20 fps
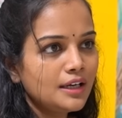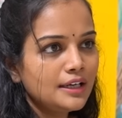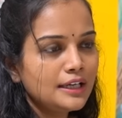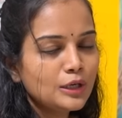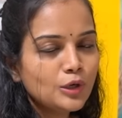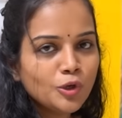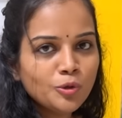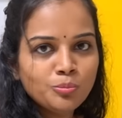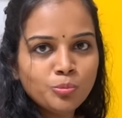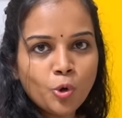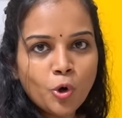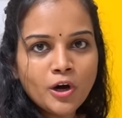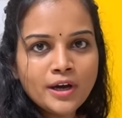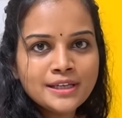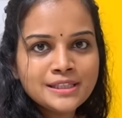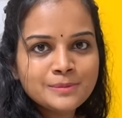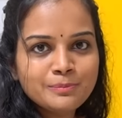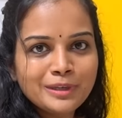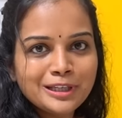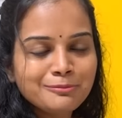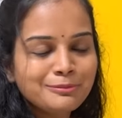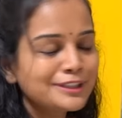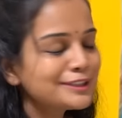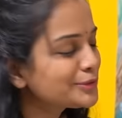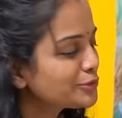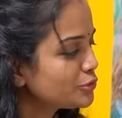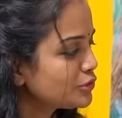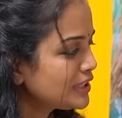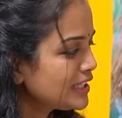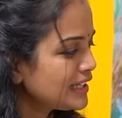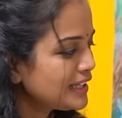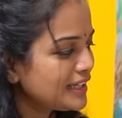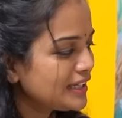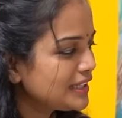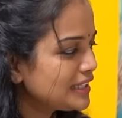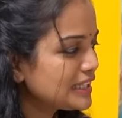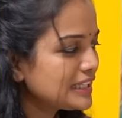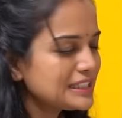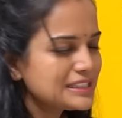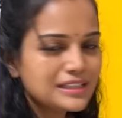ఇంట్లో బాయ్స్ బేబీస్ ఉంటే ఈ
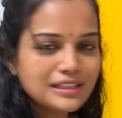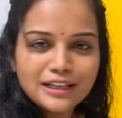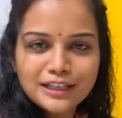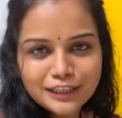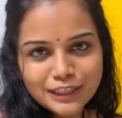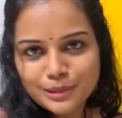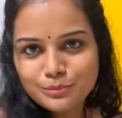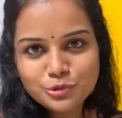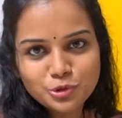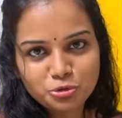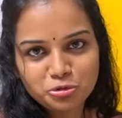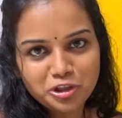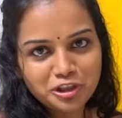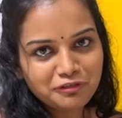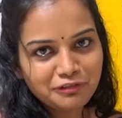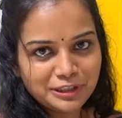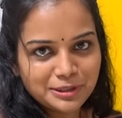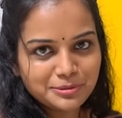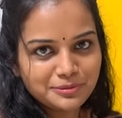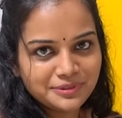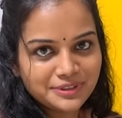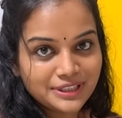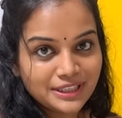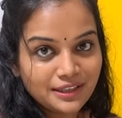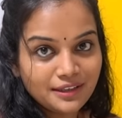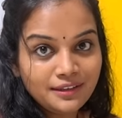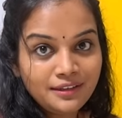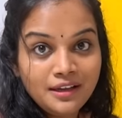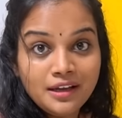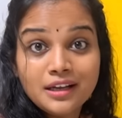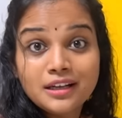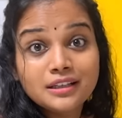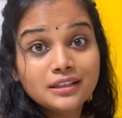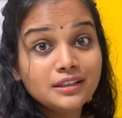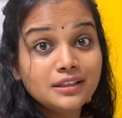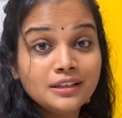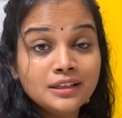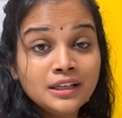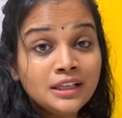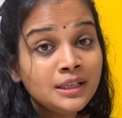కిచెన్ ఐటమ్స్ ఉండవు అనుకుంటా
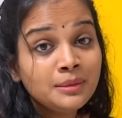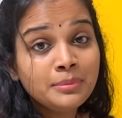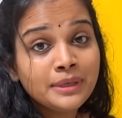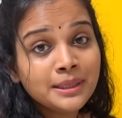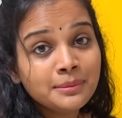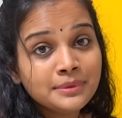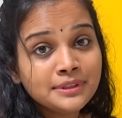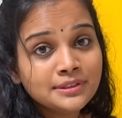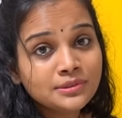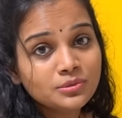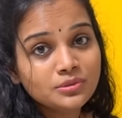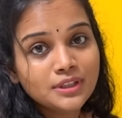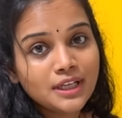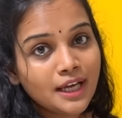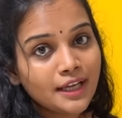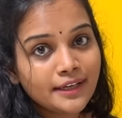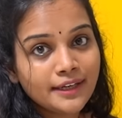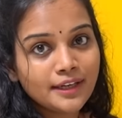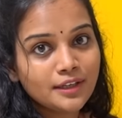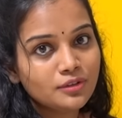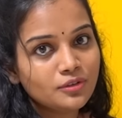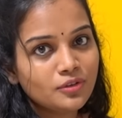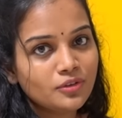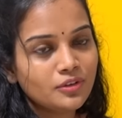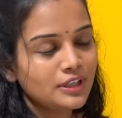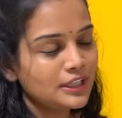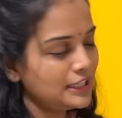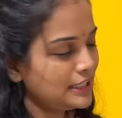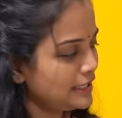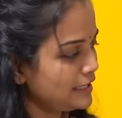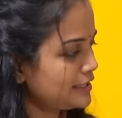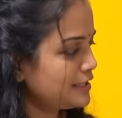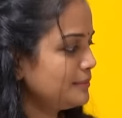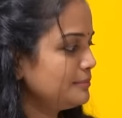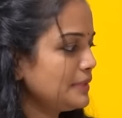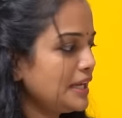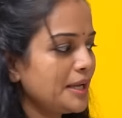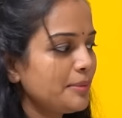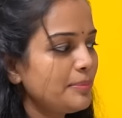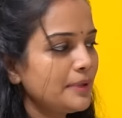గర్ల్ బేబీస్ ఉన్నారే అనుకోండి కథం
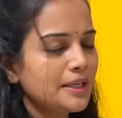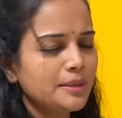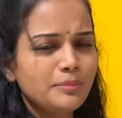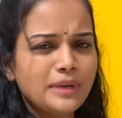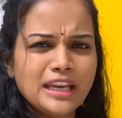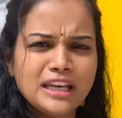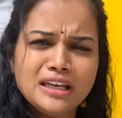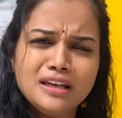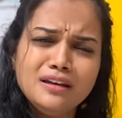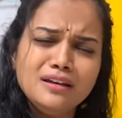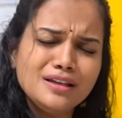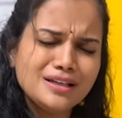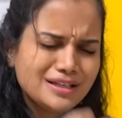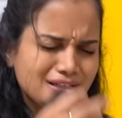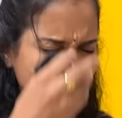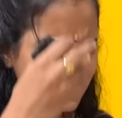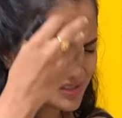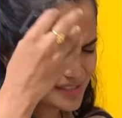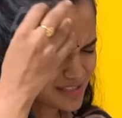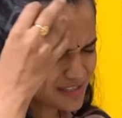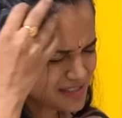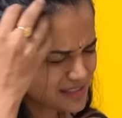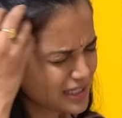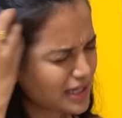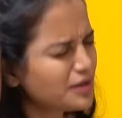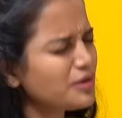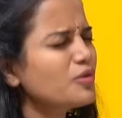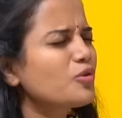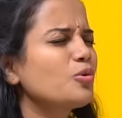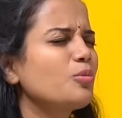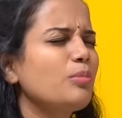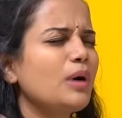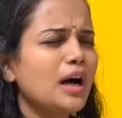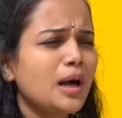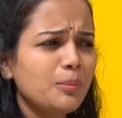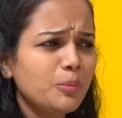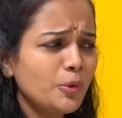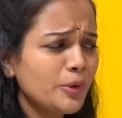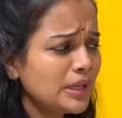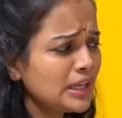అయిపోయాం ఎన్ని కిచెన్ సెట్లు
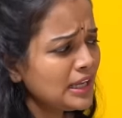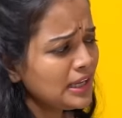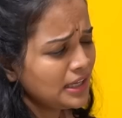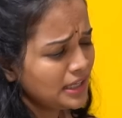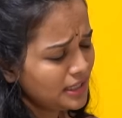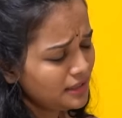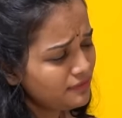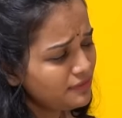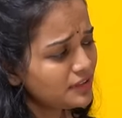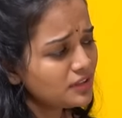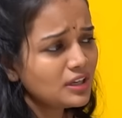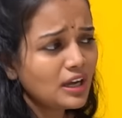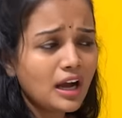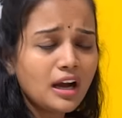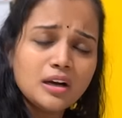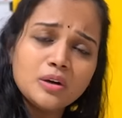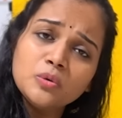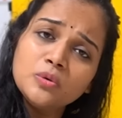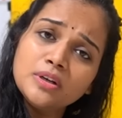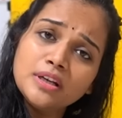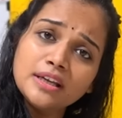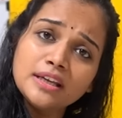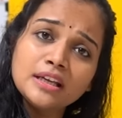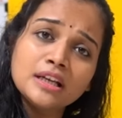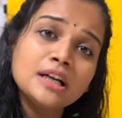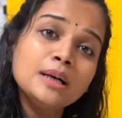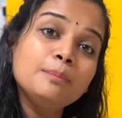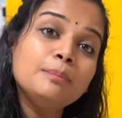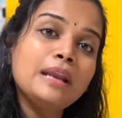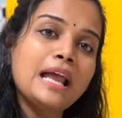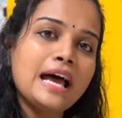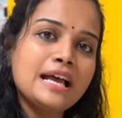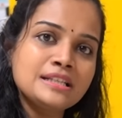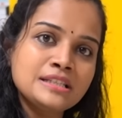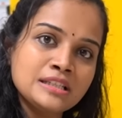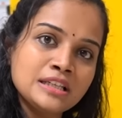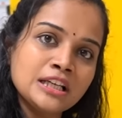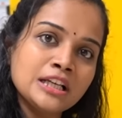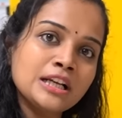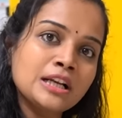బాబోయ్ ఇవి కాకుండా ఇంకా
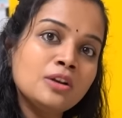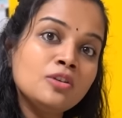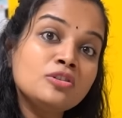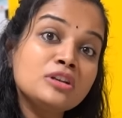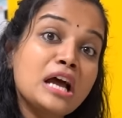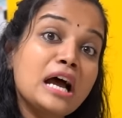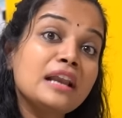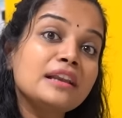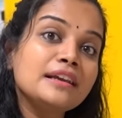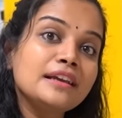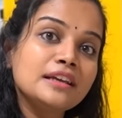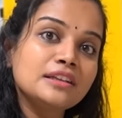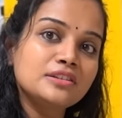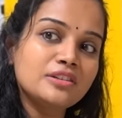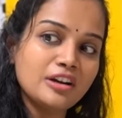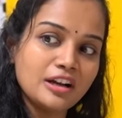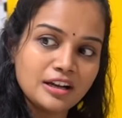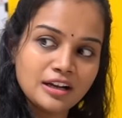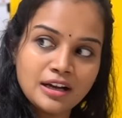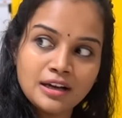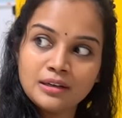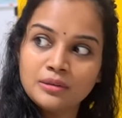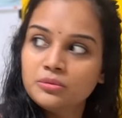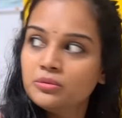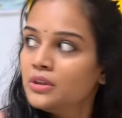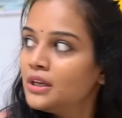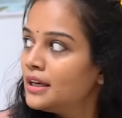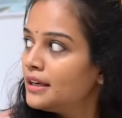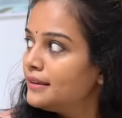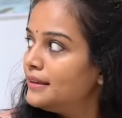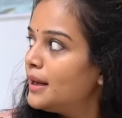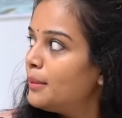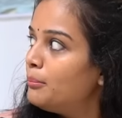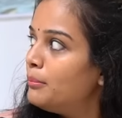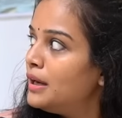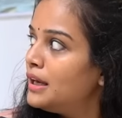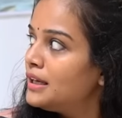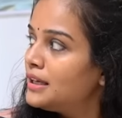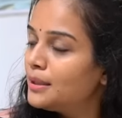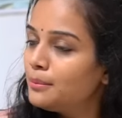ప్లాస్టిక్లో నాలుగైదు రకాలు
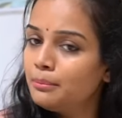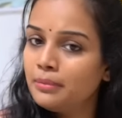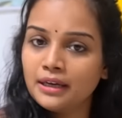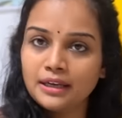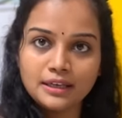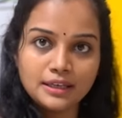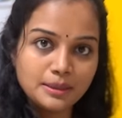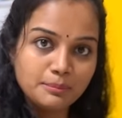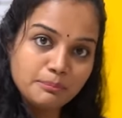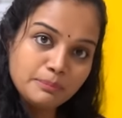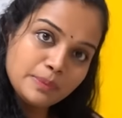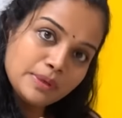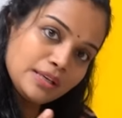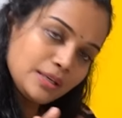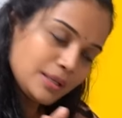డబ్బాలు డబ్బాలు నింపి